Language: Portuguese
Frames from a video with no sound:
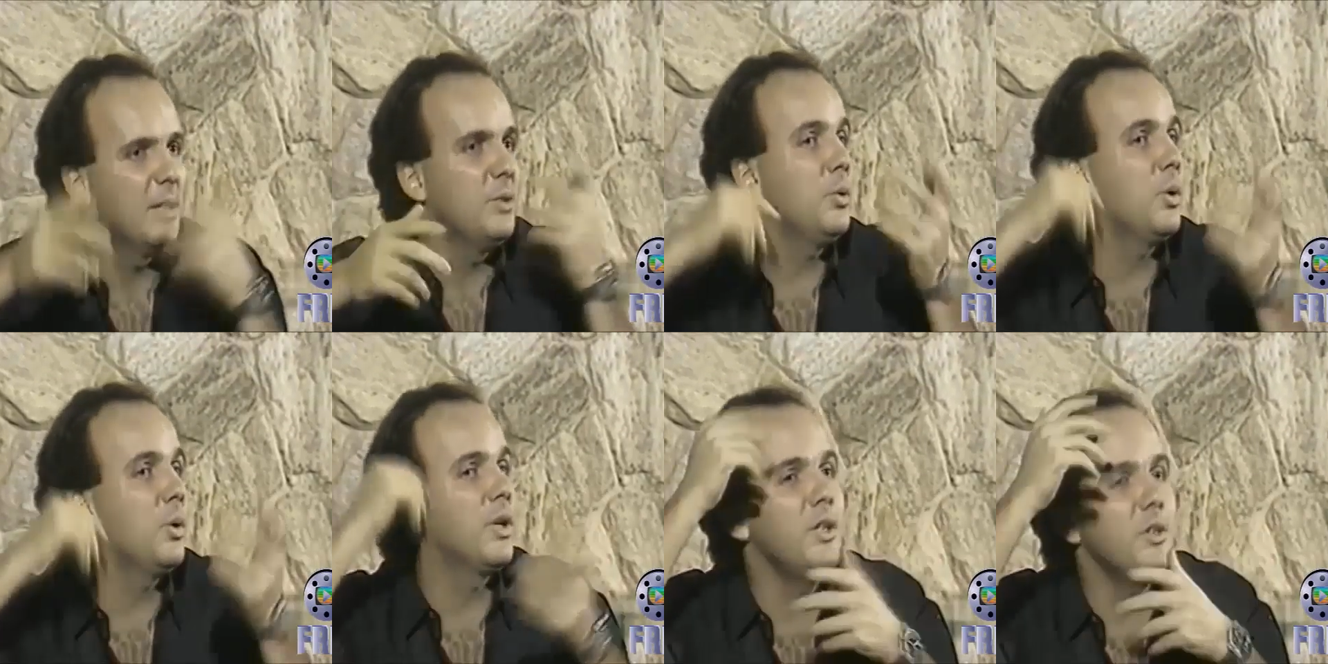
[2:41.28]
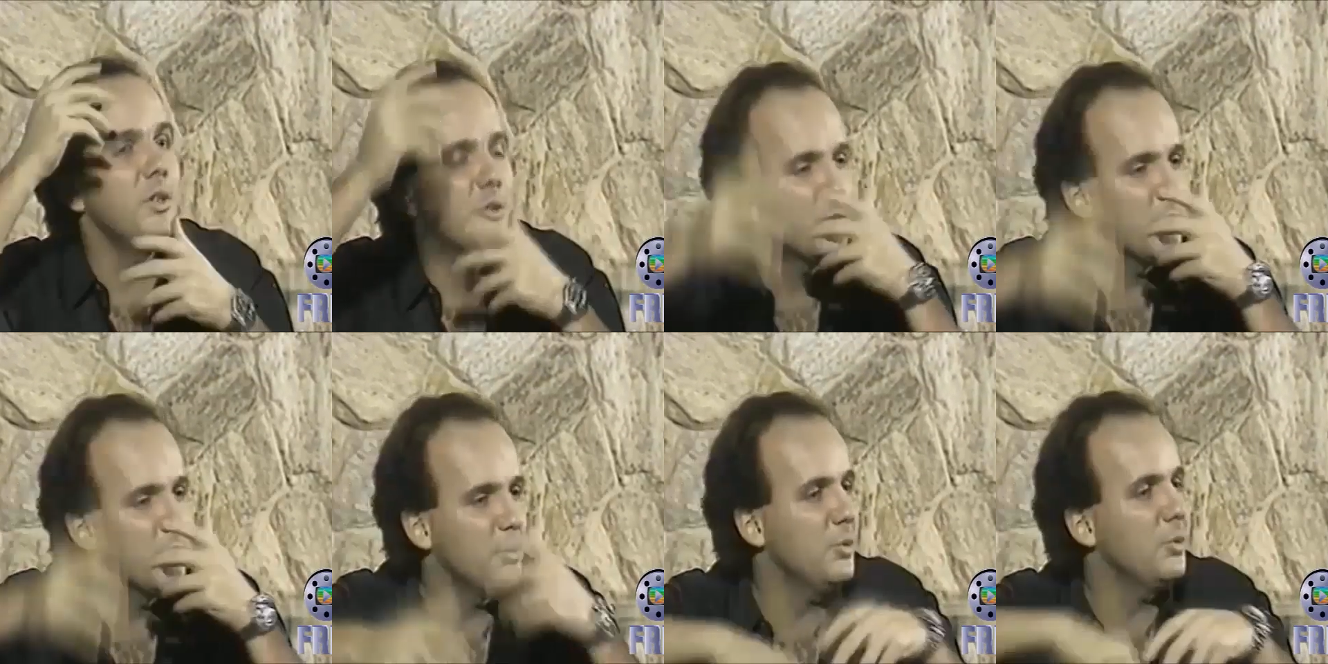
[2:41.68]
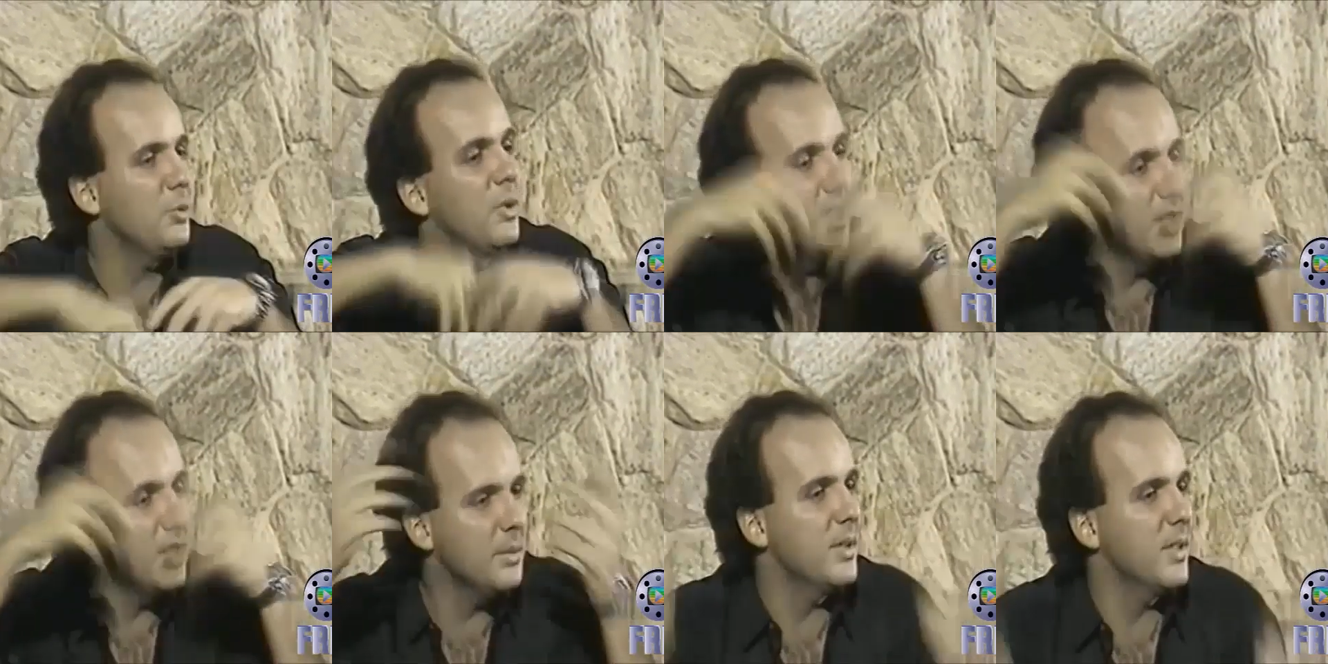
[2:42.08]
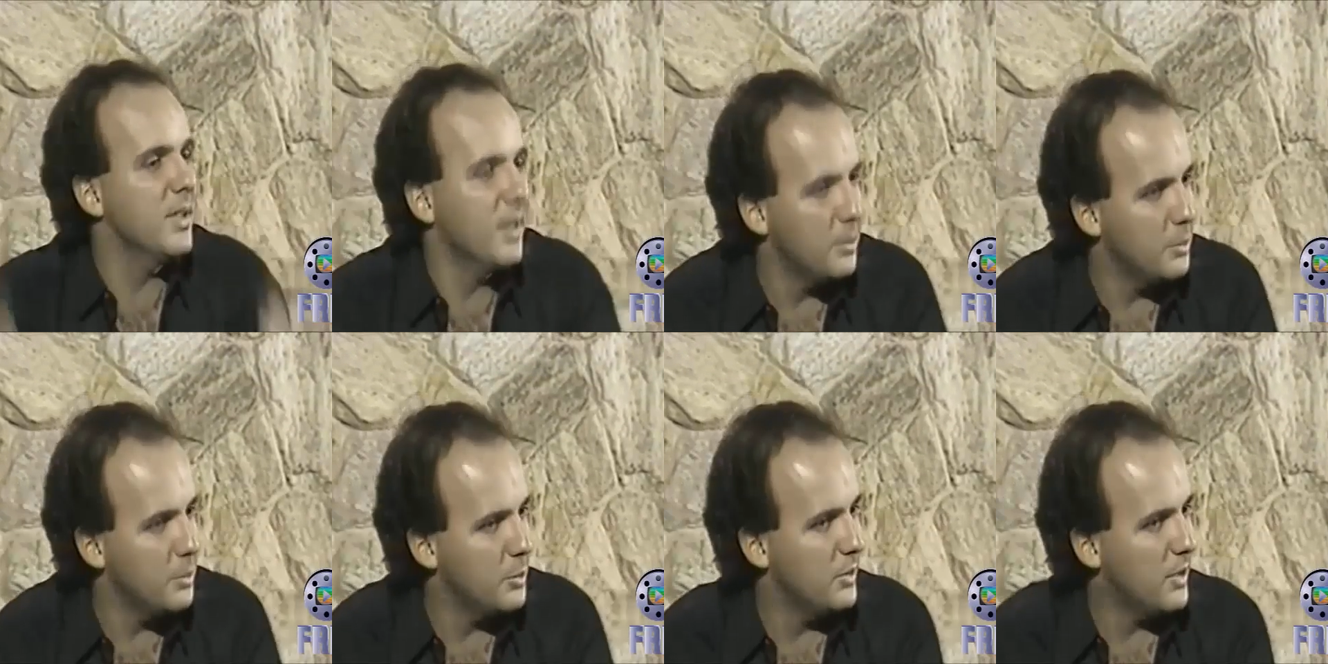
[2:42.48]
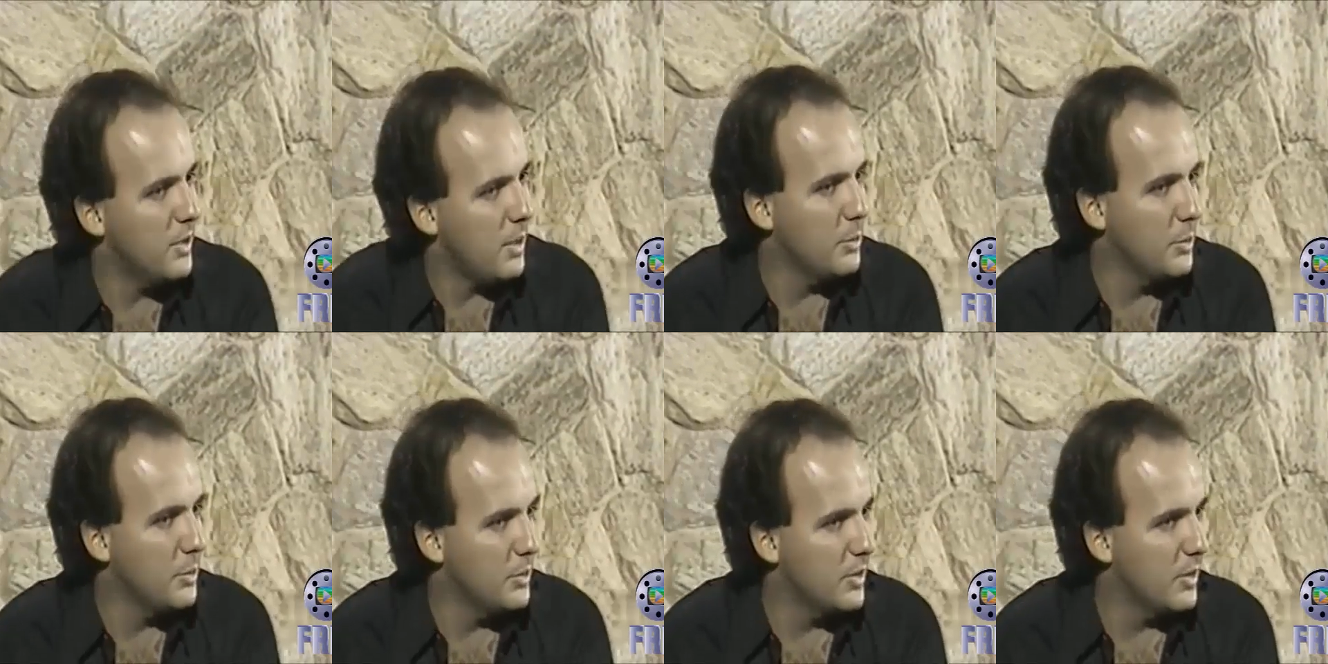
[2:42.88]
no ritmo, no clima que a,
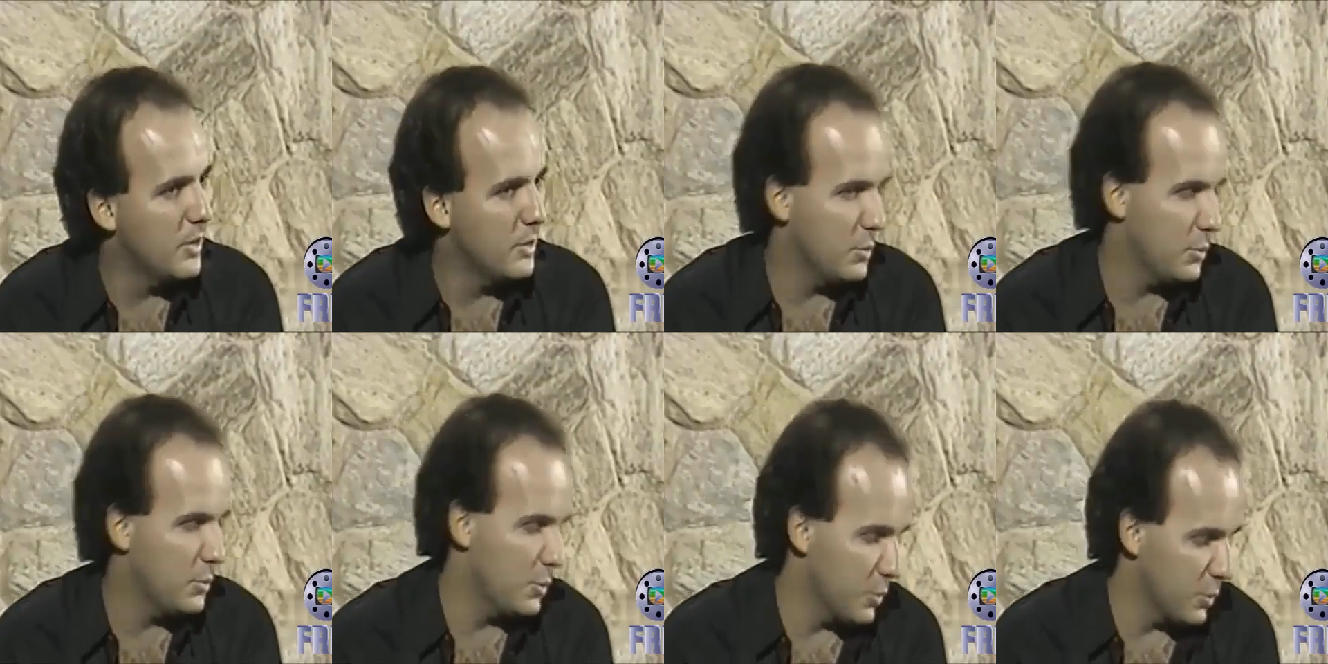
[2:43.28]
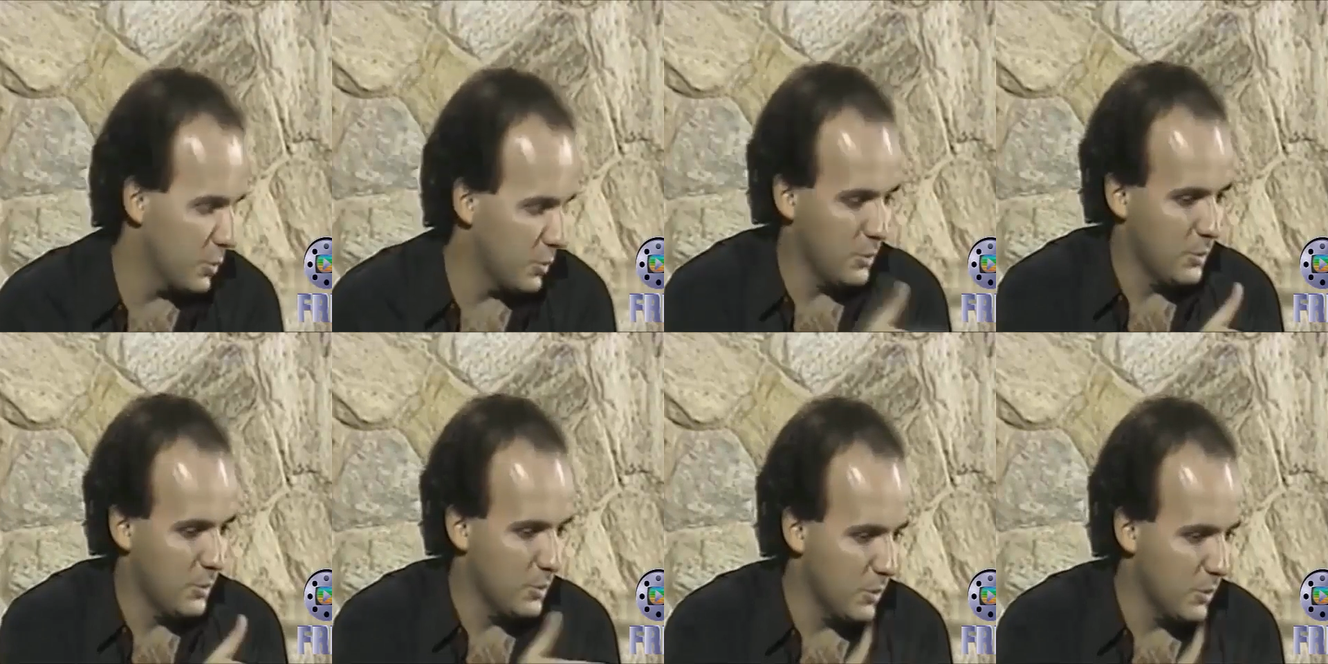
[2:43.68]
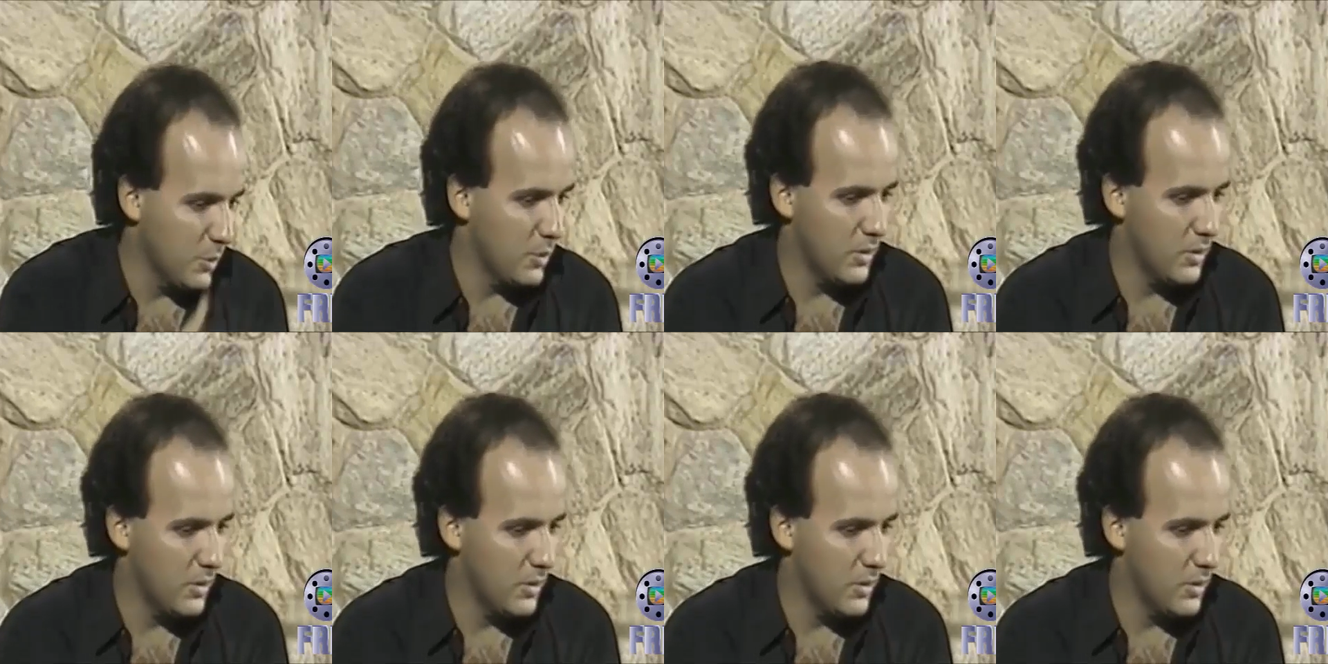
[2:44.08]
da música que o Tom,